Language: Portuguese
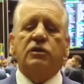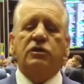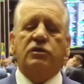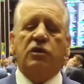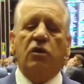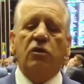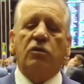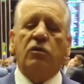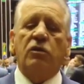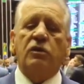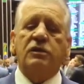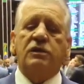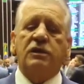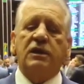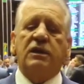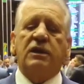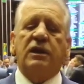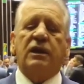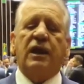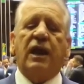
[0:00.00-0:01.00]
são
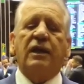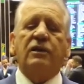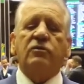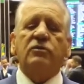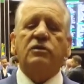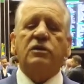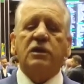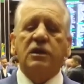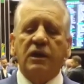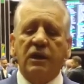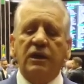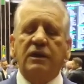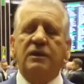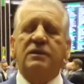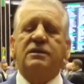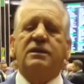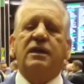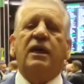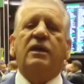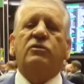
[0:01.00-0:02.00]
considerados
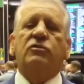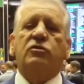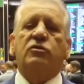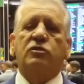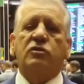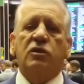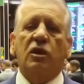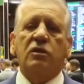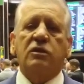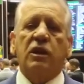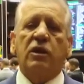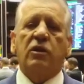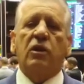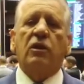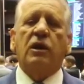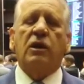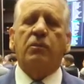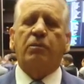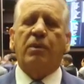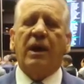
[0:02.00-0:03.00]
isentos, não terão
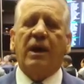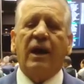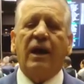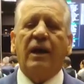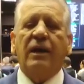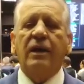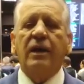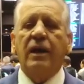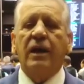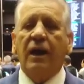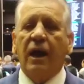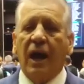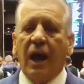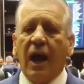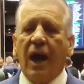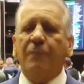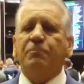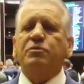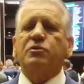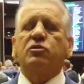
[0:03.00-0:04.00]
que pagar
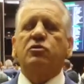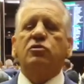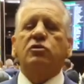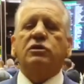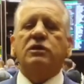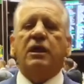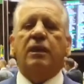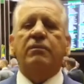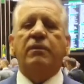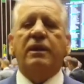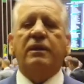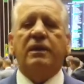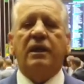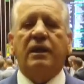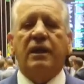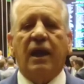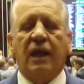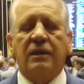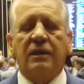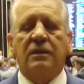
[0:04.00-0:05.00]
absolutamente
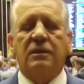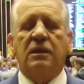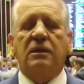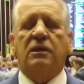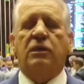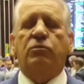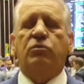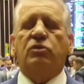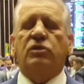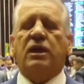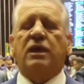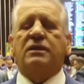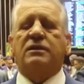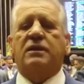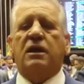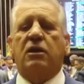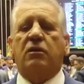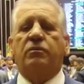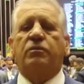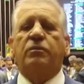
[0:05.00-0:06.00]
nada de
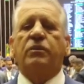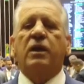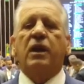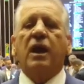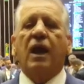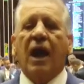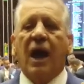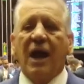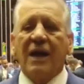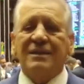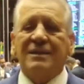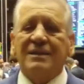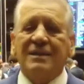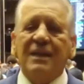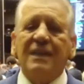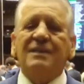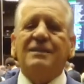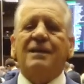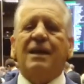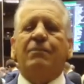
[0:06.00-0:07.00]
tributação. A
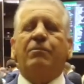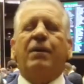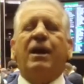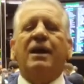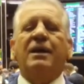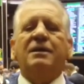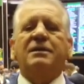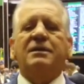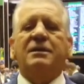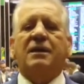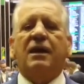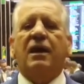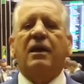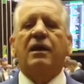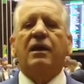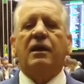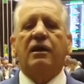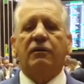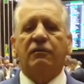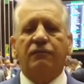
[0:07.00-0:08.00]
cesta básica
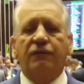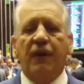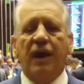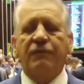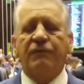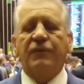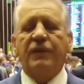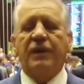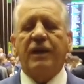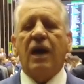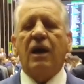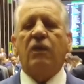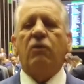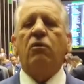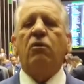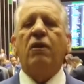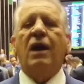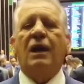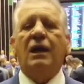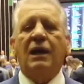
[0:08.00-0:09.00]
vai ficar
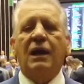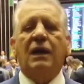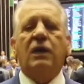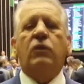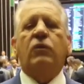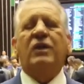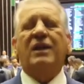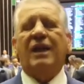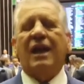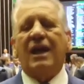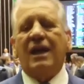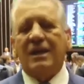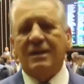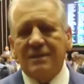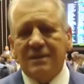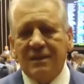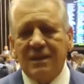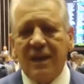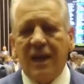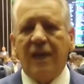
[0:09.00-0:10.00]
com alíquota
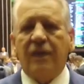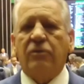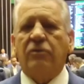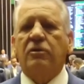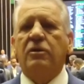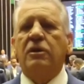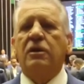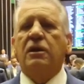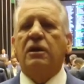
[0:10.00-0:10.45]
zero.